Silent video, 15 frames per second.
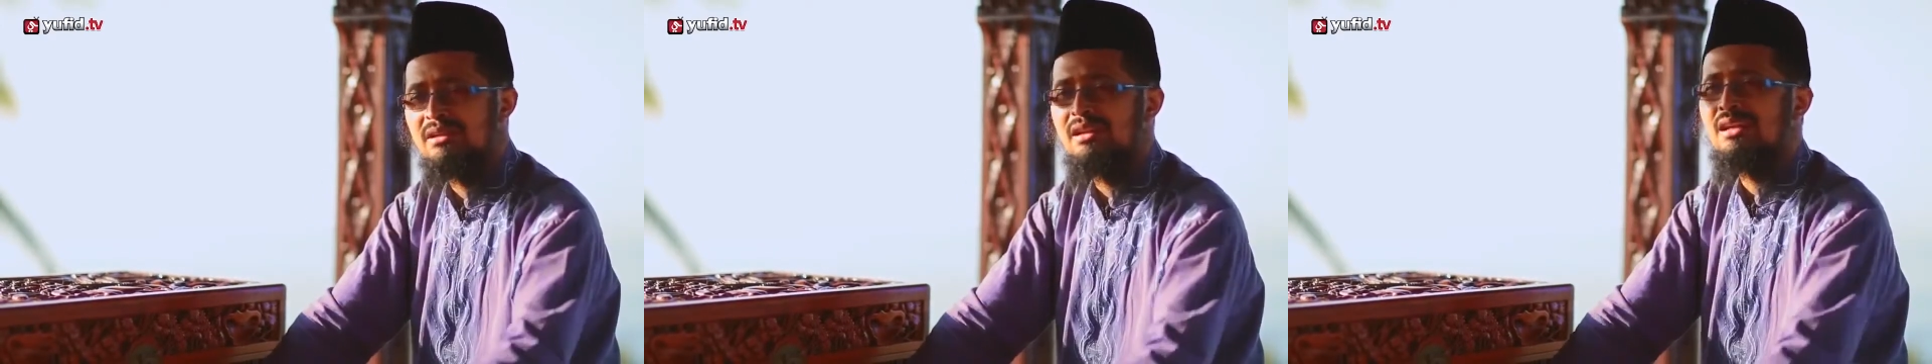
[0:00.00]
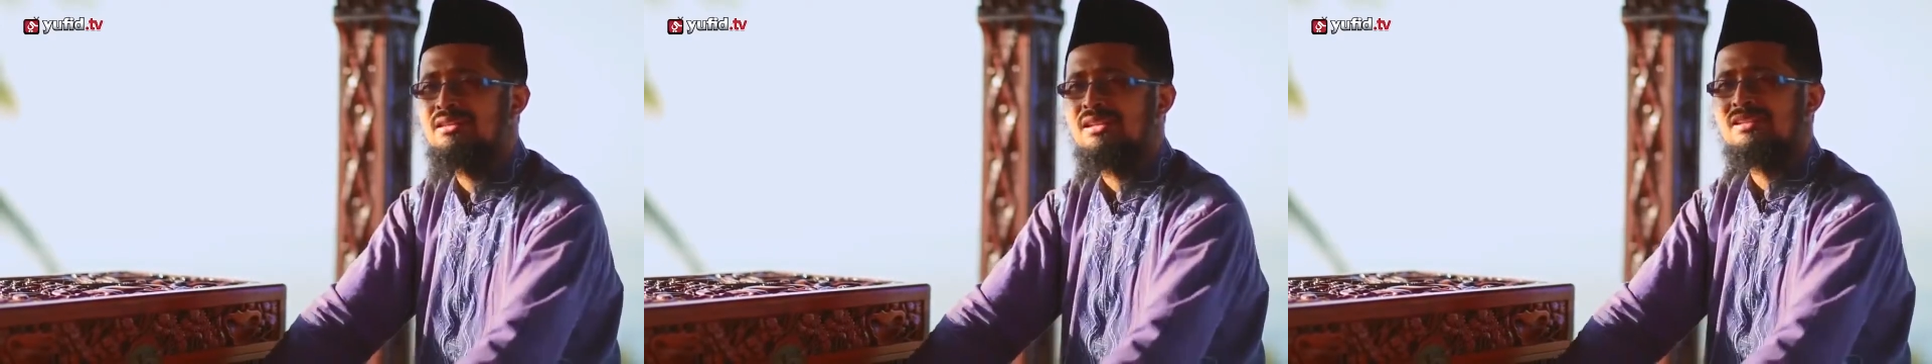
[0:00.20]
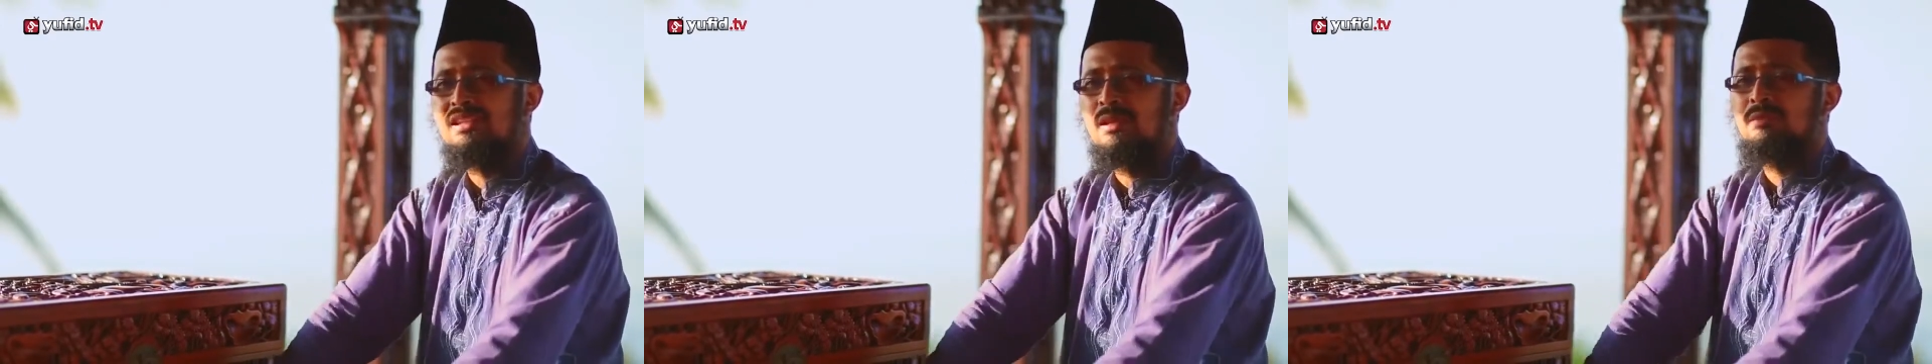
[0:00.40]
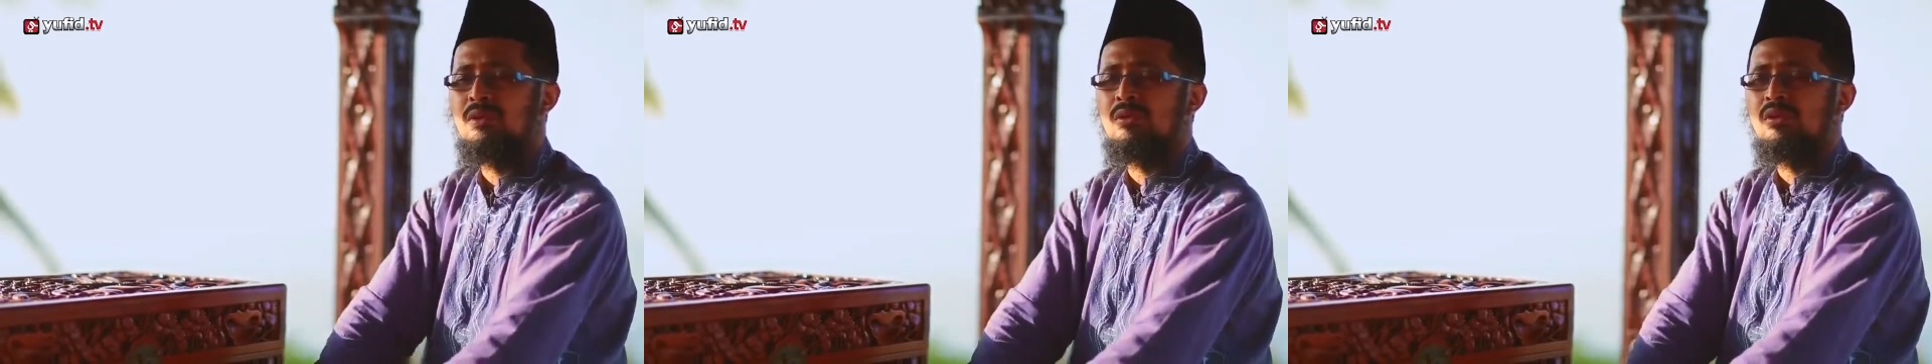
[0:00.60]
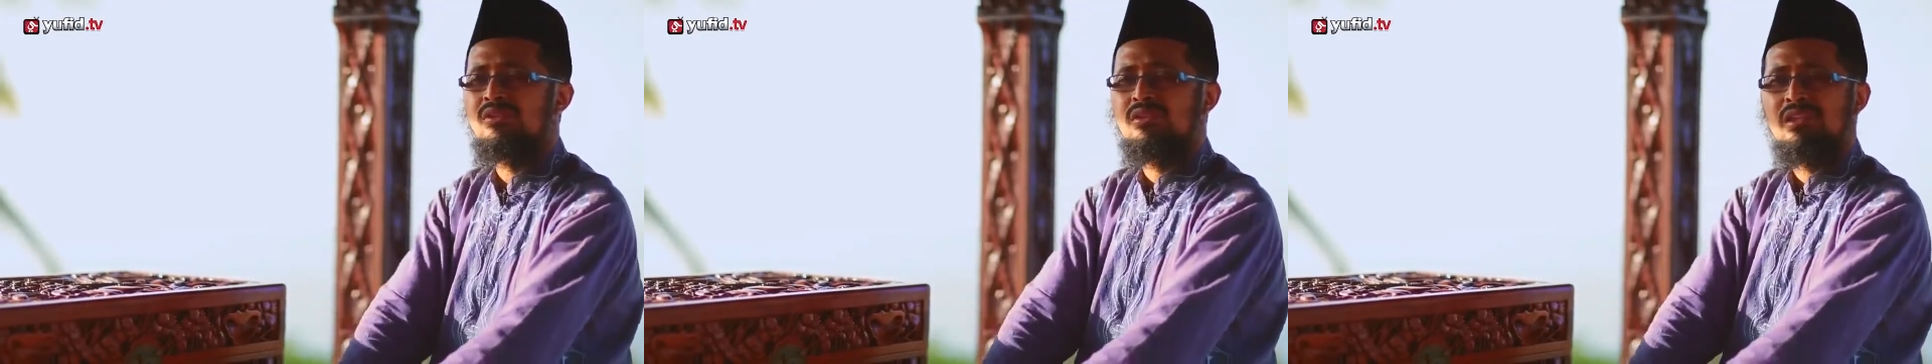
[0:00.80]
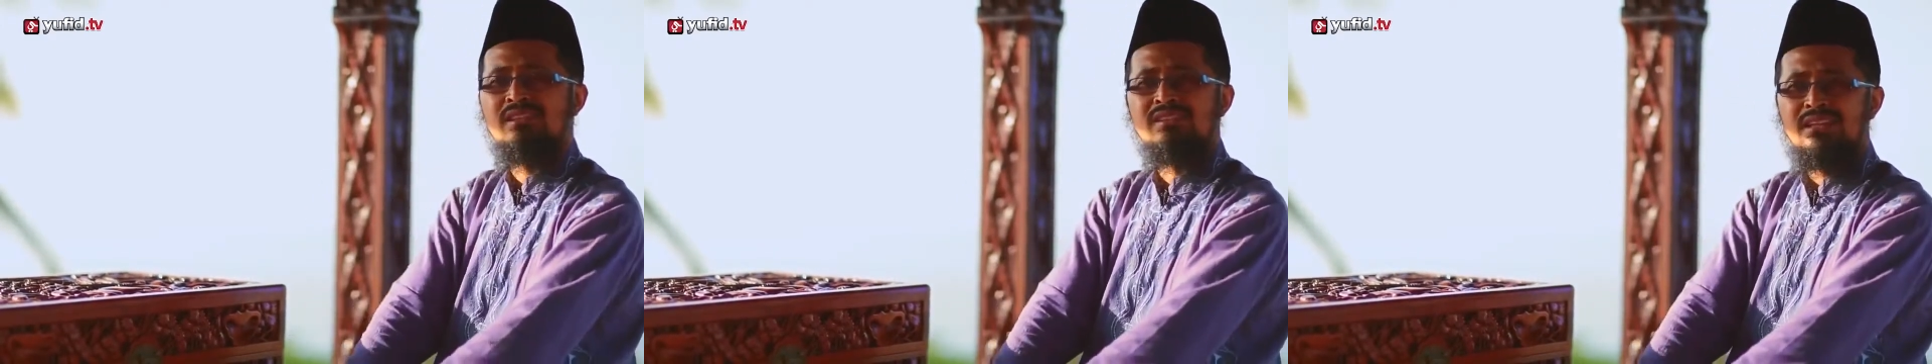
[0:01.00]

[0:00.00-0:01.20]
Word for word: latas tastabtu rizqan